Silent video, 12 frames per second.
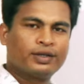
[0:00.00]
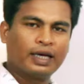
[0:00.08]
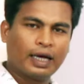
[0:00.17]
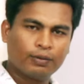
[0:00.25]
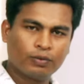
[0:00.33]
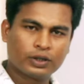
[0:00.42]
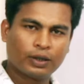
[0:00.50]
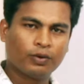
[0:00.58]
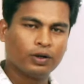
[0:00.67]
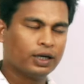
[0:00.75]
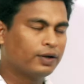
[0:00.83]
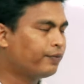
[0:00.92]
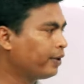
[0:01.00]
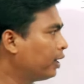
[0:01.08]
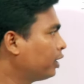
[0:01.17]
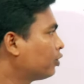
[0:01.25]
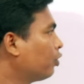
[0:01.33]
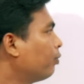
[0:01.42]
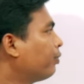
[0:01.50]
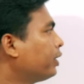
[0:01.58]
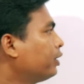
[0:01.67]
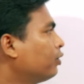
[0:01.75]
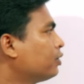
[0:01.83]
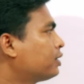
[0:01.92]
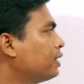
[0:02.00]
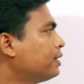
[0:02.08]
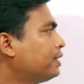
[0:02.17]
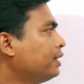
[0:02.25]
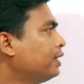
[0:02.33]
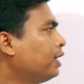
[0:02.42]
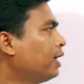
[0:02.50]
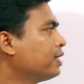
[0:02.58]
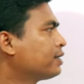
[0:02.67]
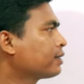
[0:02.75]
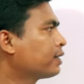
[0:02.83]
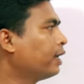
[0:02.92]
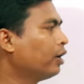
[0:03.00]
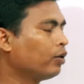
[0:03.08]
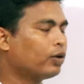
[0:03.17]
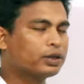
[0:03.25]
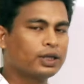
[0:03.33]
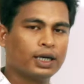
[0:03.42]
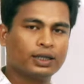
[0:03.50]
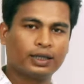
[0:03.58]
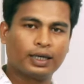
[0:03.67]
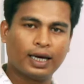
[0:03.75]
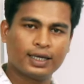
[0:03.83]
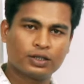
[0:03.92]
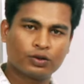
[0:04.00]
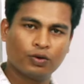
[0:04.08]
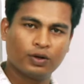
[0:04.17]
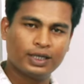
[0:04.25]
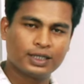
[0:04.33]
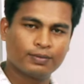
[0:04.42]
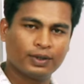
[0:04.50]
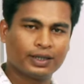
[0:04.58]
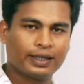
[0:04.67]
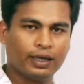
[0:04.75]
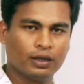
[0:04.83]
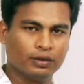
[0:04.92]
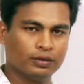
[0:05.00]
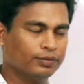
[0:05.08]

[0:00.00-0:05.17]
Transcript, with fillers: সালবুটামলের প্যারেন্ট কোম্পানি হচ্ছে জিএসকে অর্থাৎ গ্লাসকো স্মিথকিন